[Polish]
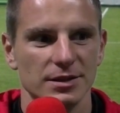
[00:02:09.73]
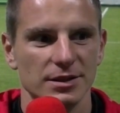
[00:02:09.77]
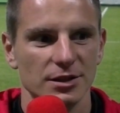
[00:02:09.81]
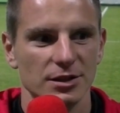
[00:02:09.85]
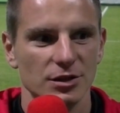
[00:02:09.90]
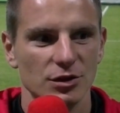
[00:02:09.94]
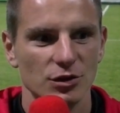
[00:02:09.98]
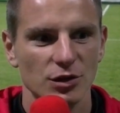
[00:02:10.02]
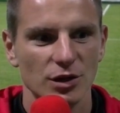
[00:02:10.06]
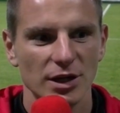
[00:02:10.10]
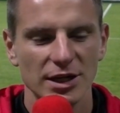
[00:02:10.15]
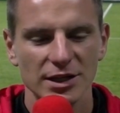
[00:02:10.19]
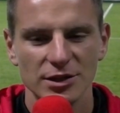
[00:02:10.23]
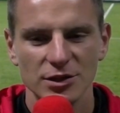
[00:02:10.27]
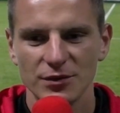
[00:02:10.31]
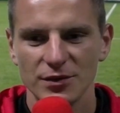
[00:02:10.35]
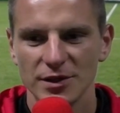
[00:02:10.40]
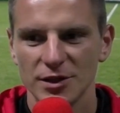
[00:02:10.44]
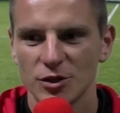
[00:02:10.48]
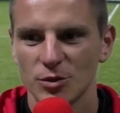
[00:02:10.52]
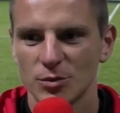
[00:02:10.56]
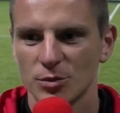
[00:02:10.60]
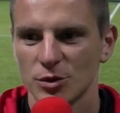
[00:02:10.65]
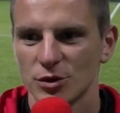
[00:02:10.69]
no ale no
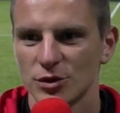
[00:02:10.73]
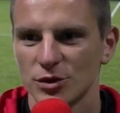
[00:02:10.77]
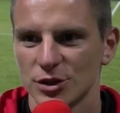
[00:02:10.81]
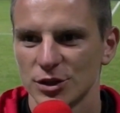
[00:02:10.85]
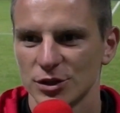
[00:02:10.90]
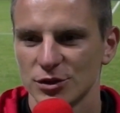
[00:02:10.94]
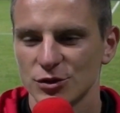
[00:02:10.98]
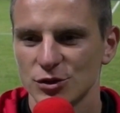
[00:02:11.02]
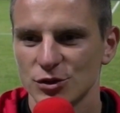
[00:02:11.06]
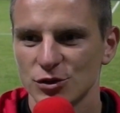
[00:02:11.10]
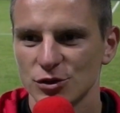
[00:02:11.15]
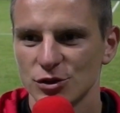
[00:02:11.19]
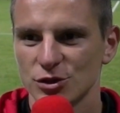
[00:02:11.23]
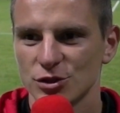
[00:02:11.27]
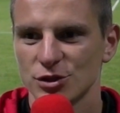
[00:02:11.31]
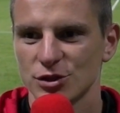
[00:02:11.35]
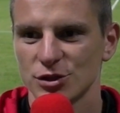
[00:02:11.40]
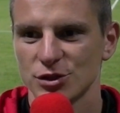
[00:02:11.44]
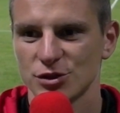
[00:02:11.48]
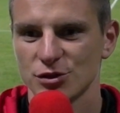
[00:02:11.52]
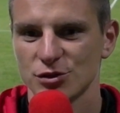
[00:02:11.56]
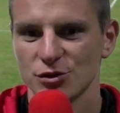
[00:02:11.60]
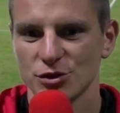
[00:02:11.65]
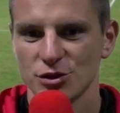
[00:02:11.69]
wiadomo, no coś,
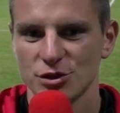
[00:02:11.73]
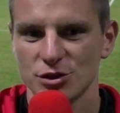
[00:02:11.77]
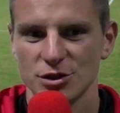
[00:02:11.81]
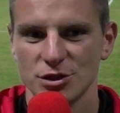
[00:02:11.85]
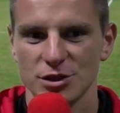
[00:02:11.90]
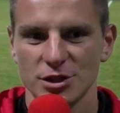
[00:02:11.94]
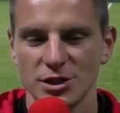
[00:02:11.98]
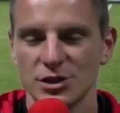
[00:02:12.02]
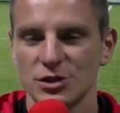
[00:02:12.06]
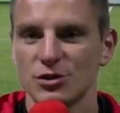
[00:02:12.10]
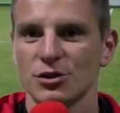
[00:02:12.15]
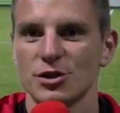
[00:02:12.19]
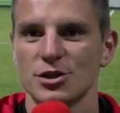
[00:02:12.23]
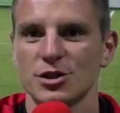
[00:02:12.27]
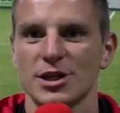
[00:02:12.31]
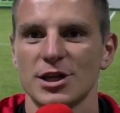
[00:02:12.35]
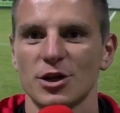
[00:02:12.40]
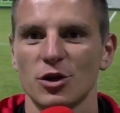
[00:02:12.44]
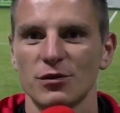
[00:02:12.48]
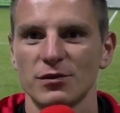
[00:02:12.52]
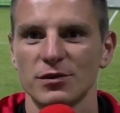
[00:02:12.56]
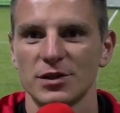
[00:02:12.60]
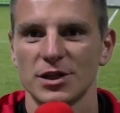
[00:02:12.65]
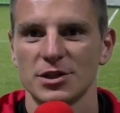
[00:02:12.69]
coś
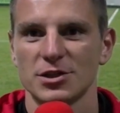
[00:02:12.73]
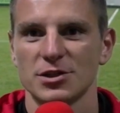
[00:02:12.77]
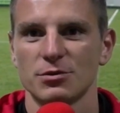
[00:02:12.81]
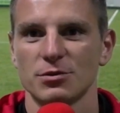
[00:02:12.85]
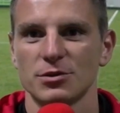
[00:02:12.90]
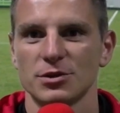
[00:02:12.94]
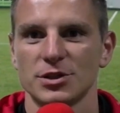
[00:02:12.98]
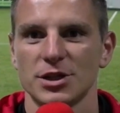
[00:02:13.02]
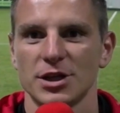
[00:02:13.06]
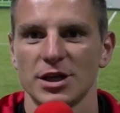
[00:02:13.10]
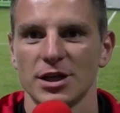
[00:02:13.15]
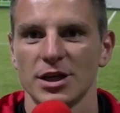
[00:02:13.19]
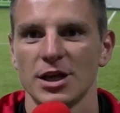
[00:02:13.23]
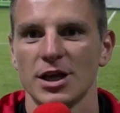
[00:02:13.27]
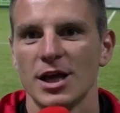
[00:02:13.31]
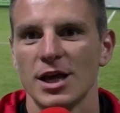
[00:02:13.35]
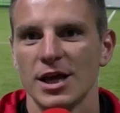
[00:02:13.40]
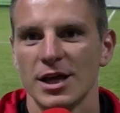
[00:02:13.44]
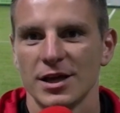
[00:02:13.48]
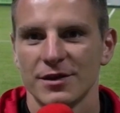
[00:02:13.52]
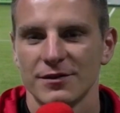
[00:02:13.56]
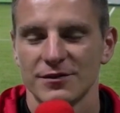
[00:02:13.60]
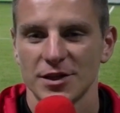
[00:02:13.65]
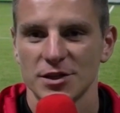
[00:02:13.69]
historycznego wydarzyło się
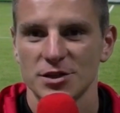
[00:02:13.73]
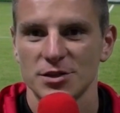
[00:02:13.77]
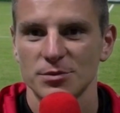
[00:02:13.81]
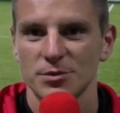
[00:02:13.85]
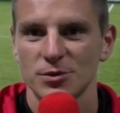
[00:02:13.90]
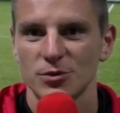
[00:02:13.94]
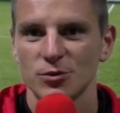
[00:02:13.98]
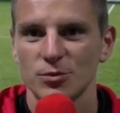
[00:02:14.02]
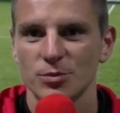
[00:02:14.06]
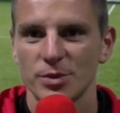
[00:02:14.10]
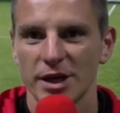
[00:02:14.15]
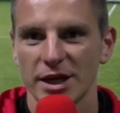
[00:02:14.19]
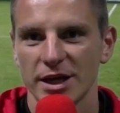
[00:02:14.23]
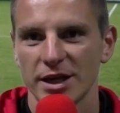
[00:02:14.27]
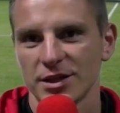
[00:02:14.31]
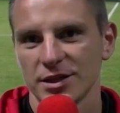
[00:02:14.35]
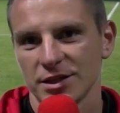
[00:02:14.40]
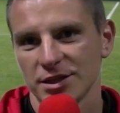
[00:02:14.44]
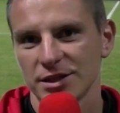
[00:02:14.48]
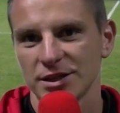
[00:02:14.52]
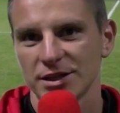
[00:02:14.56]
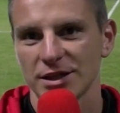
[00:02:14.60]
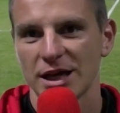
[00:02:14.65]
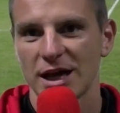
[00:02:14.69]
w naszym klubie,
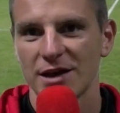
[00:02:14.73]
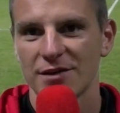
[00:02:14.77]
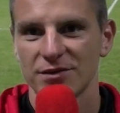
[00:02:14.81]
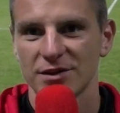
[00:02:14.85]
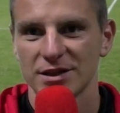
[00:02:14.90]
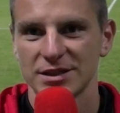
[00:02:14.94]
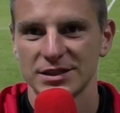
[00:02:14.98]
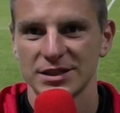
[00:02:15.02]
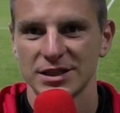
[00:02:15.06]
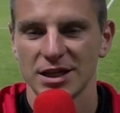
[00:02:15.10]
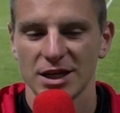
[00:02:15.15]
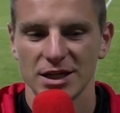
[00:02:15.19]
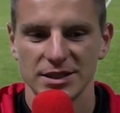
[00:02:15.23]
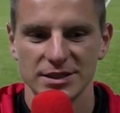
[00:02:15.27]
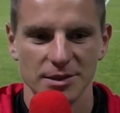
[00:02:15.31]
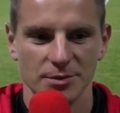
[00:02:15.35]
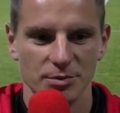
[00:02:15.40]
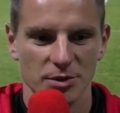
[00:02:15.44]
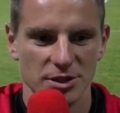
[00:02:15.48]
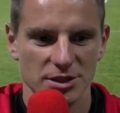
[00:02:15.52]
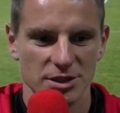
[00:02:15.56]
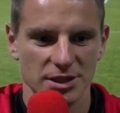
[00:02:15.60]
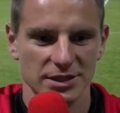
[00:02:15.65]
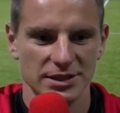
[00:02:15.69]
awans na
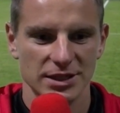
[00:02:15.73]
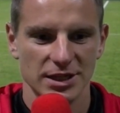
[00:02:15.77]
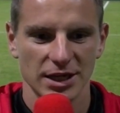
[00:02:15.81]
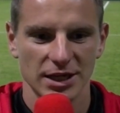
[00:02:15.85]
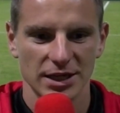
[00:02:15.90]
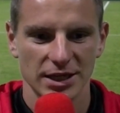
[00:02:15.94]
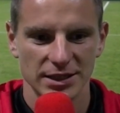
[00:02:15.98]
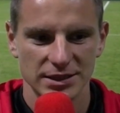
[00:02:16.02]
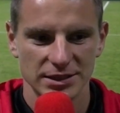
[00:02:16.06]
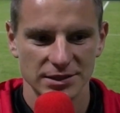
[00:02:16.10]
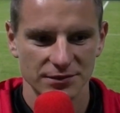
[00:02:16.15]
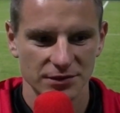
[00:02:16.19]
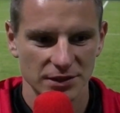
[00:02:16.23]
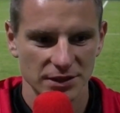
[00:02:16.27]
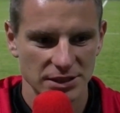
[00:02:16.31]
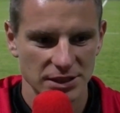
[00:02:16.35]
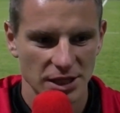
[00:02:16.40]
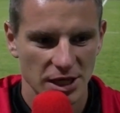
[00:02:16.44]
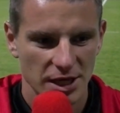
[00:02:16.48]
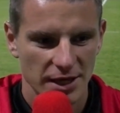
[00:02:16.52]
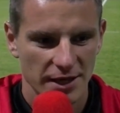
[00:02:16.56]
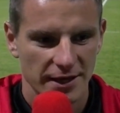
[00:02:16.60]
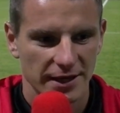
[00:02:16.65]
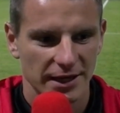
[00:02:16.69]
zaplecze Ekstraklasy, więc
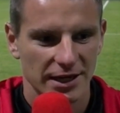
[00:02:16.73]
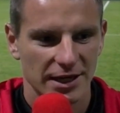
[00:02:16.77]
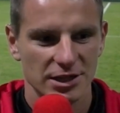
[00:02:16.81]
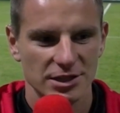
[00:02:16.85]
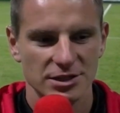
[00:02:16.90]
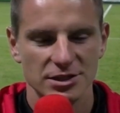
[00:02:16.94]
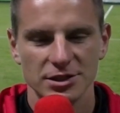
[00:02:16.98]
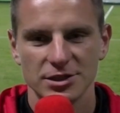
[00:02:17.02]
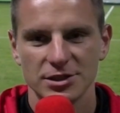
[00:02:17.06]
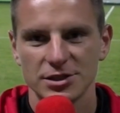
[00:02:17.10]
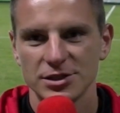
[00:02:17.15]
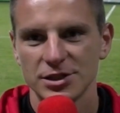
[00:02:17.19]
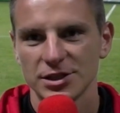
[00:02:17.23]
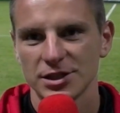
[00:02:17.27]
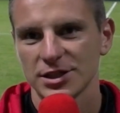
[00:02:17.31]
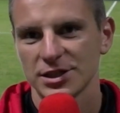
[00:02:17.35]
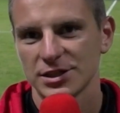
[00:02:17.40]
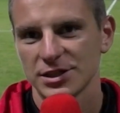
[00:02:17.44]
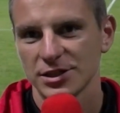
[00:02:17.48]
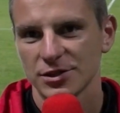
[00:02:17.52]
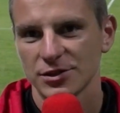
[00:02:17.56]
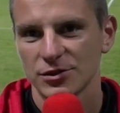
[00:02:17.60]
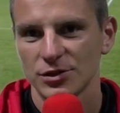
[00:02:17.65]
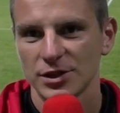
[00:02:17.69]
każdy tydzień,
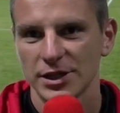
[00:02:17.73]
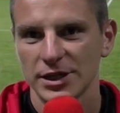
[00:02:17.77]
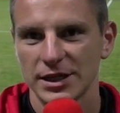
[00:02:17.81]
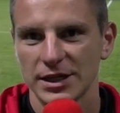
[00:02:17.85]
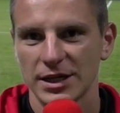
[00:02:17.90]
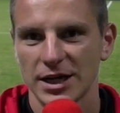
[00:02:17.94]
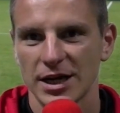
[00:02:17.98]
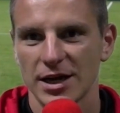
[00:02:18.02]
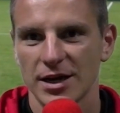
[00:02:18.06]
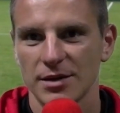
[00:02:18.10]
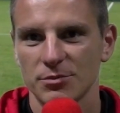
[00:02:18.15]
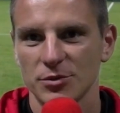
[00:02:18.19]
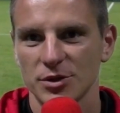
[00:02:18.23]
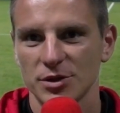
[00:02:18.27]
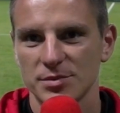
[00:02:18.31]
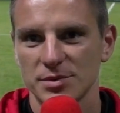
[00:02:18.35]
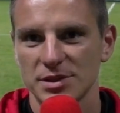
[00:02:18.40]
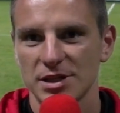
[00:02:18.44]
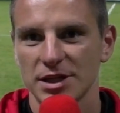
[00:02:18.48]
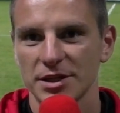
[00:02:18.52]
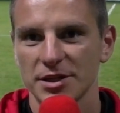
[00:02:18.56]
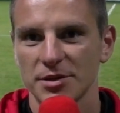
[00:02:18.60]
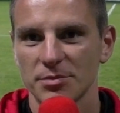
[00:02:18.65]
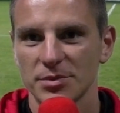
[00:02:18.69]
każda kolejka moim
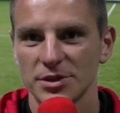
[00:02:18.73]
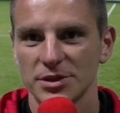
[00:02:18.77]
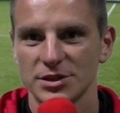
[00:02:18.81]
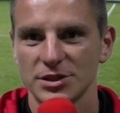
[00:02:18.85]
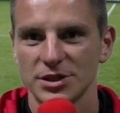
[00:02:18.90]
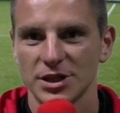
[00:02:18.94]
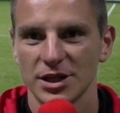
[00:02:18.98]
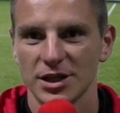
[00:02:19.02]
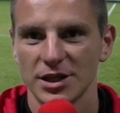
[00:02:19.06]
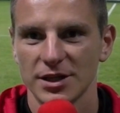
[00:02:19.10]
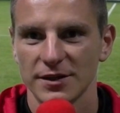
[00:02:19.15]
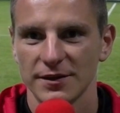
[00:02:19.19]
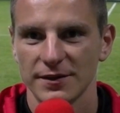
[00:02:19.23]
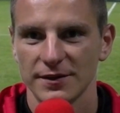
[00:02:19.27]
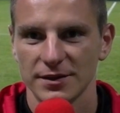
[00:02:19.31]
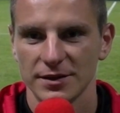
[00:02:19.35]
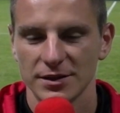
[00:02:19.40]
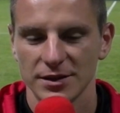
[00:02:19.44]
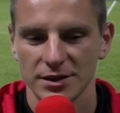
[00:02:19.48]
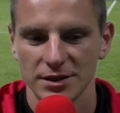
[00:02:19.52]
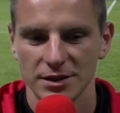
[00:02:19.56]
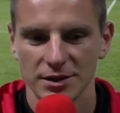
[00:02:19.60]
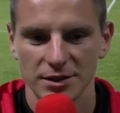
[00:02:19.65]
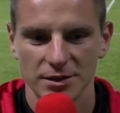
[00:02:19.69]
zdaniem będzie,
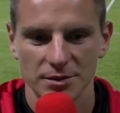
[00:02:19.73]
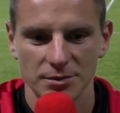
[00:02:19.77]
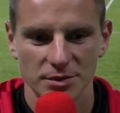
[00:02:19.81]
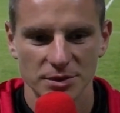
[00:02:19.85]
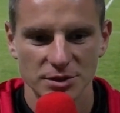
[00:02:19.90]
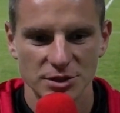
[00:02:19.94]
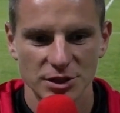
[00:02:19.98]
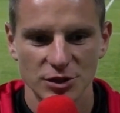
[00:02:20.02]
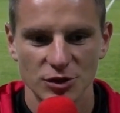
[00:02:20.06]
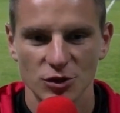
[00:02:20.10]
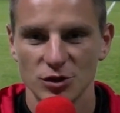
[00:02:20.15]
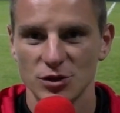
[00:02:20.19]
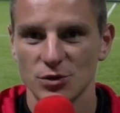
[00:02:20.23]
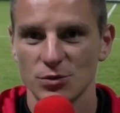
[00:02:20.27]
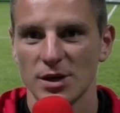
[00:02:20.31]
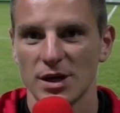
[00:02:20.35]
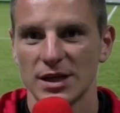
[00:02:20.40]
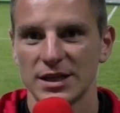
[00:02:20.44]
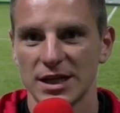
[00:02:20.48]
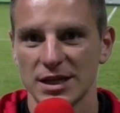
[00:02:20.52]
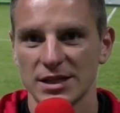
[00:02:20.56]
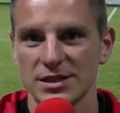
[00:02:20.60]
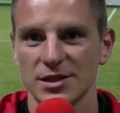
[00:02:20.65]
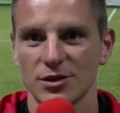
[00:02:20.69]
będzie niosła
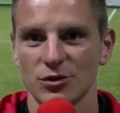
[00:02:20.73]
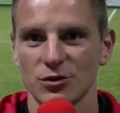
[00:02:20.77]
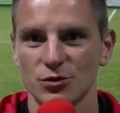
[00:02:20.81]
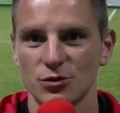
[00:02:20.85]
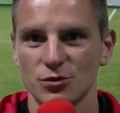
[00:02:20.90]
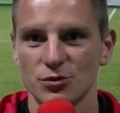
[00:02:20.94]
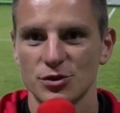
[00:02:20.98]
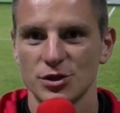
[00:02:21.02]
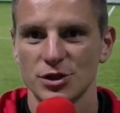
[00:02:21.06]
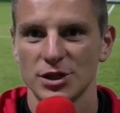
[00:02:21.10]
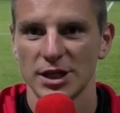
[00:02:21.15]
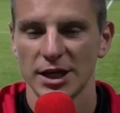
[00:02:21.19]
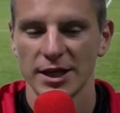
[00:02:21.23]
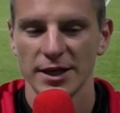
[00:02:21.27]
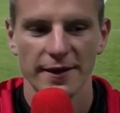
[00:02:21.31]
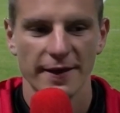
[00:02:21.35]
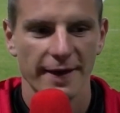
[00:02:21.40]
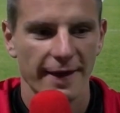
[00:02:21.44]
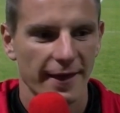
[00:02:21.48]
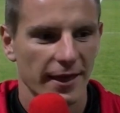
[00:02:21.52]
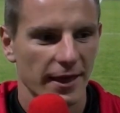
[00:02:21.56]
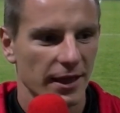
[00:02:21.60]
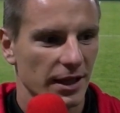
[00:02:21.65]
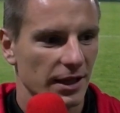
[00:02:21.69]
nas jako drużynę
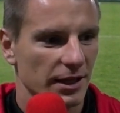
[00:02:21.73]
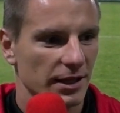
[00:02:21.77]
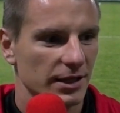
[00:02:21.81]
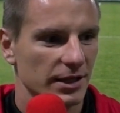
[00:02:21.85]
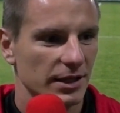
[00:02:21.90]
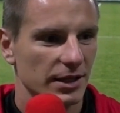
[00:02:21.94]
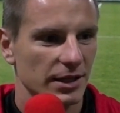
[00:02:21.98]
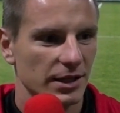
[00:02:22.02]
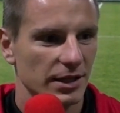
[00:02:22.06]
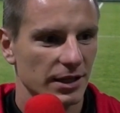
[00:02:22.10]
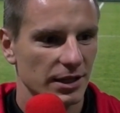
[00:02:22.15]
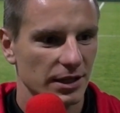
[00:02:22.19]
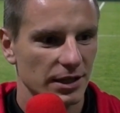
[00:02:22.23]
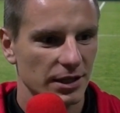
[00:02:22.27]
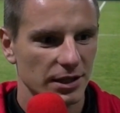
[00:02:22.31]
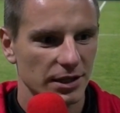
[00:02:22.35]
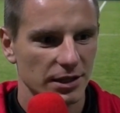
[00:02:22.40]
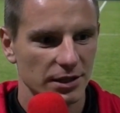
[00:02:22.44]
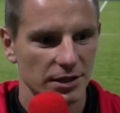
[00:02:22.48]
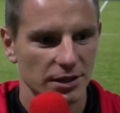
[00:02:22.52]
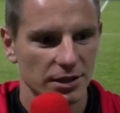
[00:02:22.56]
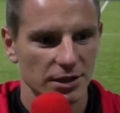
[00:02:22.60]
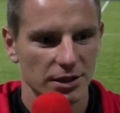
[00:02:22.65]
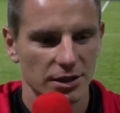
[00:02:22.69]
E,
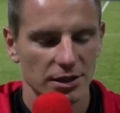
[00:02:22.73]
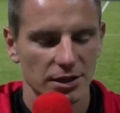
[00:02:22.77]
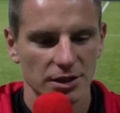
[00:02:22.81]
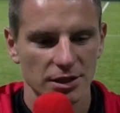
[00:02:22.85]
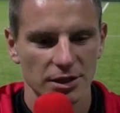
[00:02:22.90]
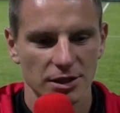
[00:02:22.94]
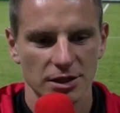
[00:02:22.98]
I, i,